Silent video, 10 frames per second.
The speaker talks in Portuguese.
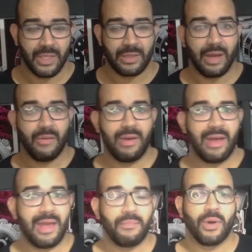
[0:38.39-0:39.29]
Então
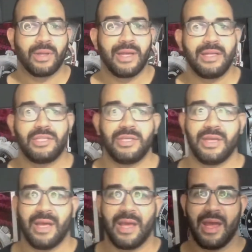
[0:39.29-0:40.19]
é
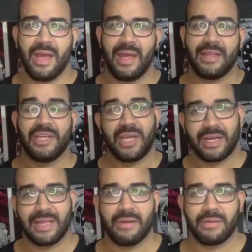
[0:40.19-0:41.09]
importante é,
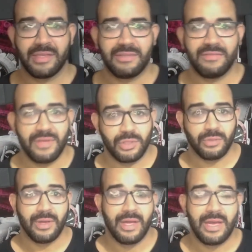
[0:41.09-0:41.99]
deixar claro que esse
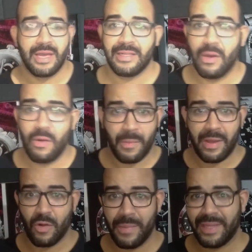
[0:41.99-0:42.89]
vídeo ele não é uma
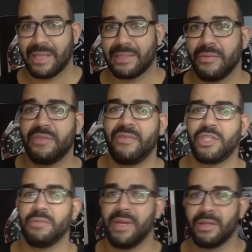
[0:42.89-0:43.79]
recomendação de
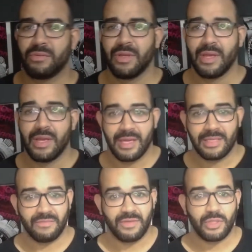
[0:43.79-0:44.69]
investimento.
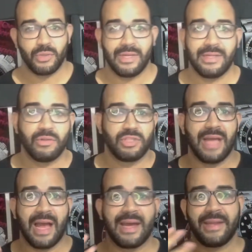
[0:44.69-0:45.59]
Esse vídeo ele não te
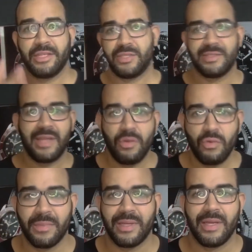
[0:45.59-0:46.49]
dá garantias
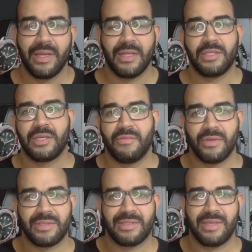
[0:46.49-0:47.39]
nenhuma de que
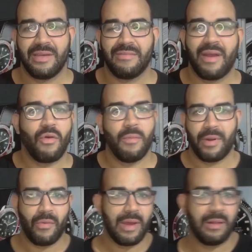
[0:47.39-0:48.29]
você vai
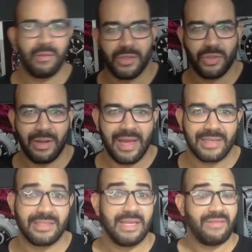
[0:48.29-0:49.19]
comprar um relógio
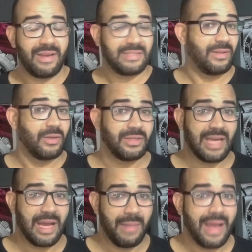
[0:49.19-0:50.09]
Rolex ele vai se
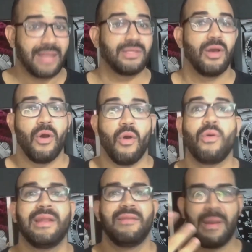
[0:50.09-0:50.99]
valorizar mais ou
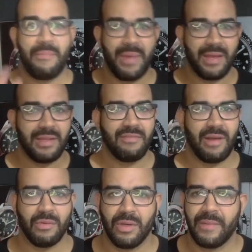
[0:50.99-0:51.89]
que ele vai perder
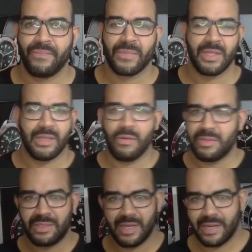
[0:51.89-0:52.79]
valor. Não
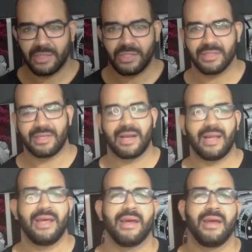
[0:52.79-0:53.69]
existem garantias, tá,
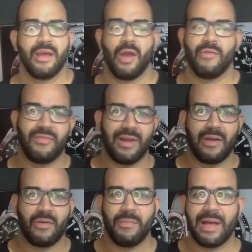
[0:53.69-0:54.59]
galera? Eu vou
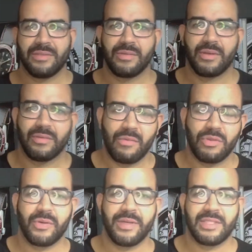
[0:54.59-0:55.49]
falar com base no que eu tenho
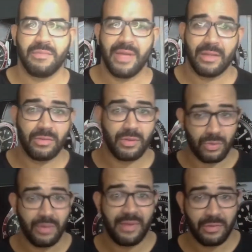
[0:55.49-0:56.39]
de conhecimento, no que eu
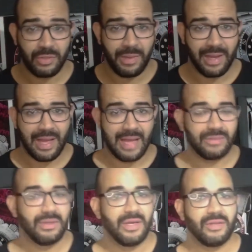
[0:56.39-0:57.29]
estou vendo de
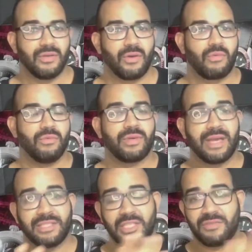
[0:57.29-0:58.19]
mercado, no, no, que
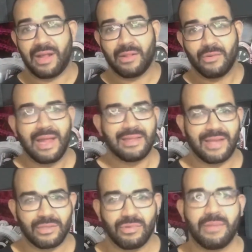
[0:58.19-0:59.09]
a gente falou lá
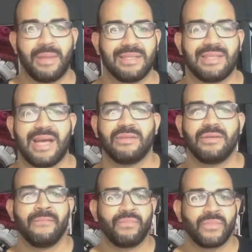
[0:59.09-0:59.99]
atrás no ano
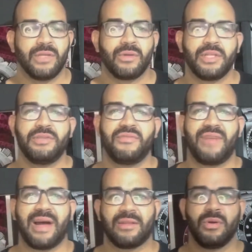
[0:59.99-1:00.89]
passado e no que de
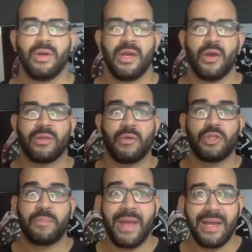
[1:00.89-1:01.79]
fato eu tenho
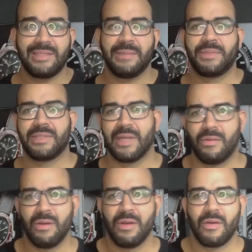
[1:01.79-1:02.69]
de
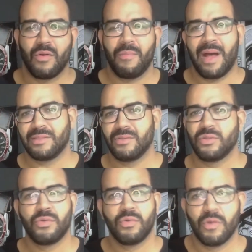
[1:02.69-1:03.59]
percepção com base
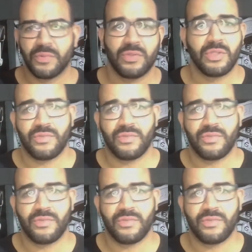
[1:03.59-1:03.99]
nos grupos, nos